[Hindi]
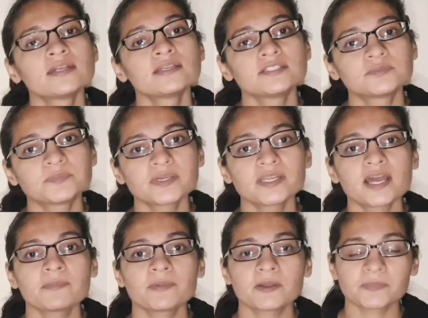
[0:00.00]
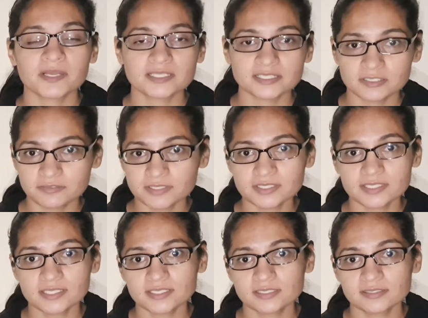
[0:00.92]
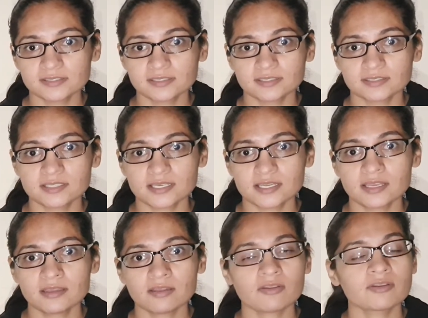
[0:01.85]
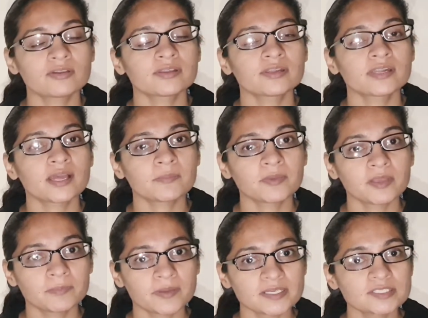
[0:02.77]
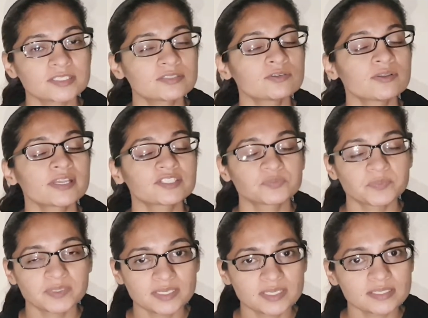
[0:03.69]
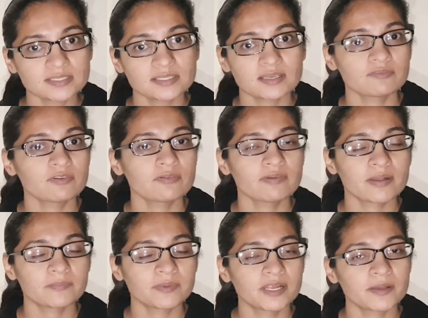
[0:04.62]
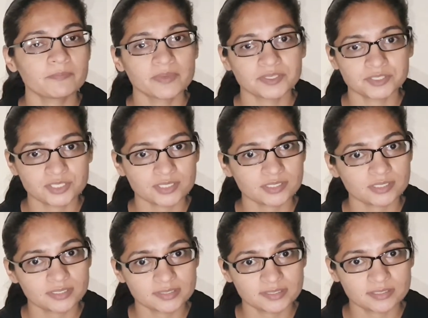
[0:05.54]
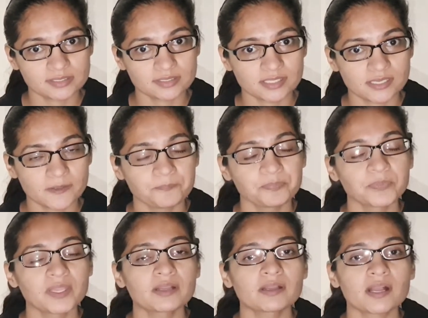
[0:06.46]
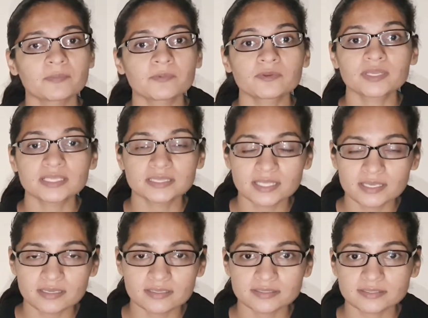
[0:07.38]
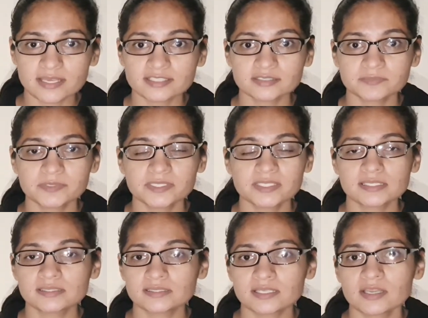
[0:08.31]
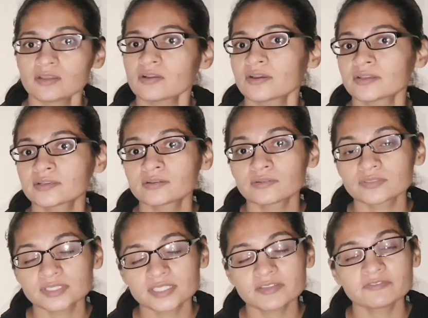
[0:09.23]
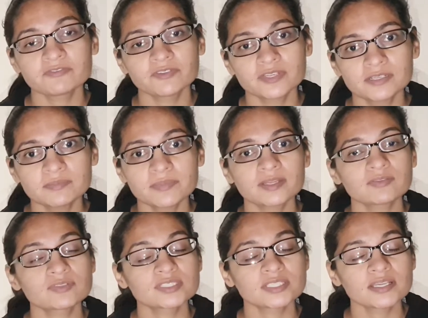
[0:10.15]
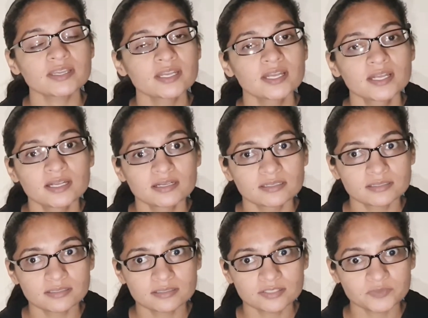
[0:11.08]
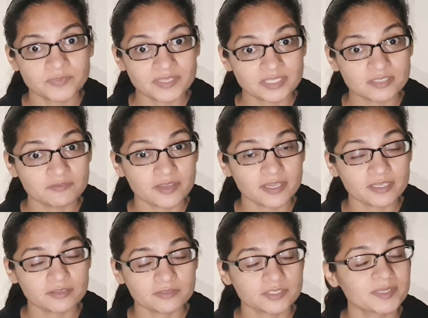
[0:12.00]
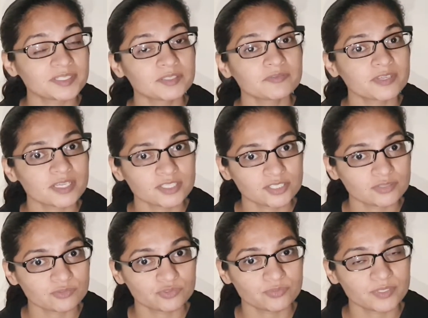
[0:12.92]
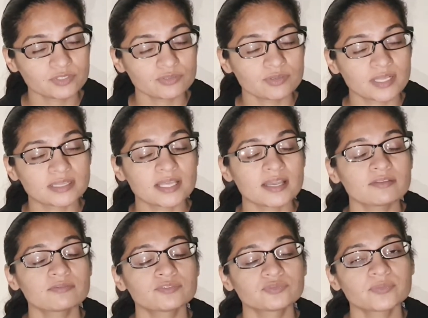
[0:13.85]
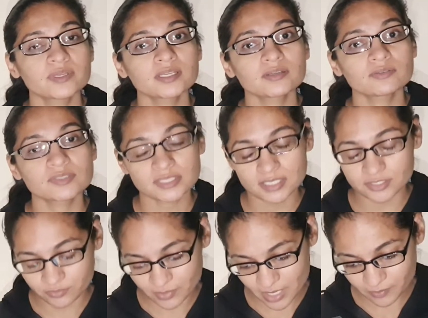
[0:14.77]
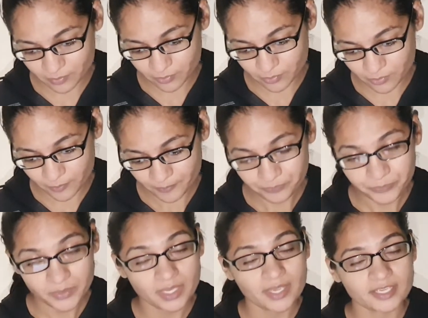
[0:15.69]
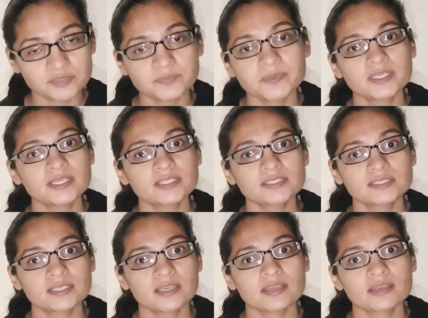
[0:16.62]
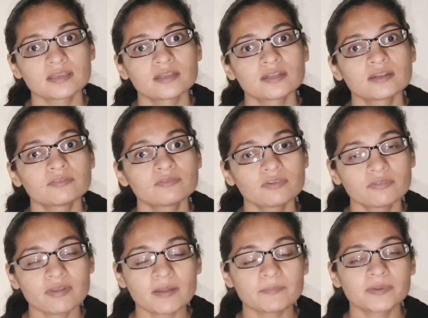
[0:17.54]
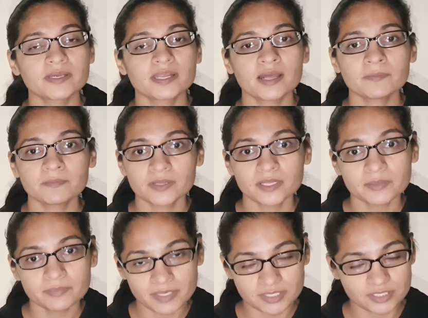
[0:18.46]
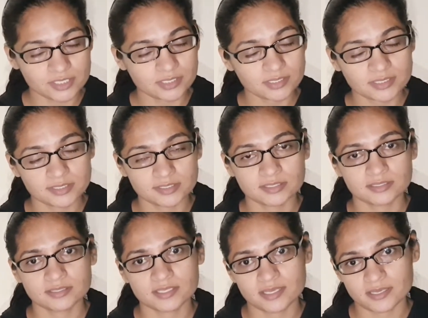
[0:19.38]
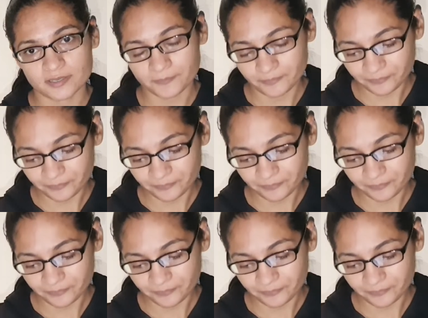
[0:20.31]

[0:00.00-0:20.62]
इस पर आप आपका सीवी सेंड कर सकते हैं और आपके पास जो एक्सपीरियंस है वो वहाँ पर आप मेंशन कर सकते हैं आपको कितने इयर्स का एक्सपीरियंस है और कौन से फील्ड में कौन से स्पेसिफाइक uh, स्पेसिफिकेशन उसमें जो आता है उसमें कौन से इसमें आपको एक्सपीरियंस है वो वहाँ पर आप मेंशन कर सकते हैं